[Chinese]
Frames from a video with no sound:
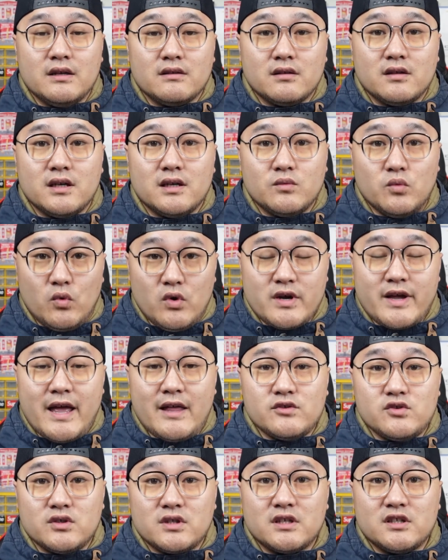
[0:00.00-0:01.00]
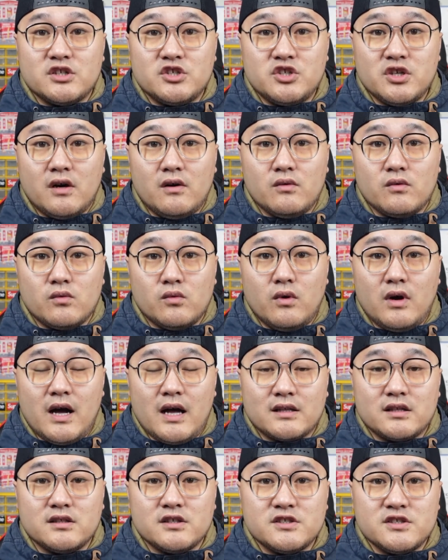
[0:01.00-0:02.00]
那我感觉他的效果啊，
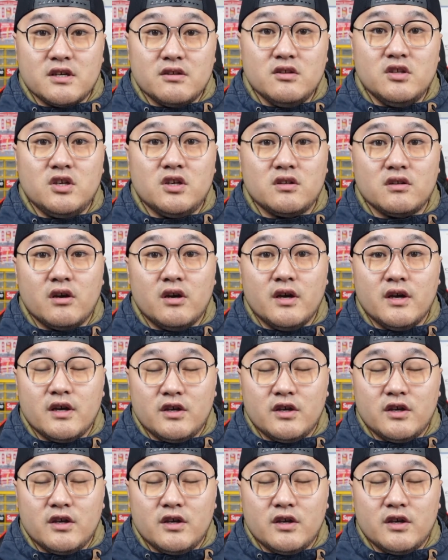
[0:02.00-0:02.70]
他的身体呢，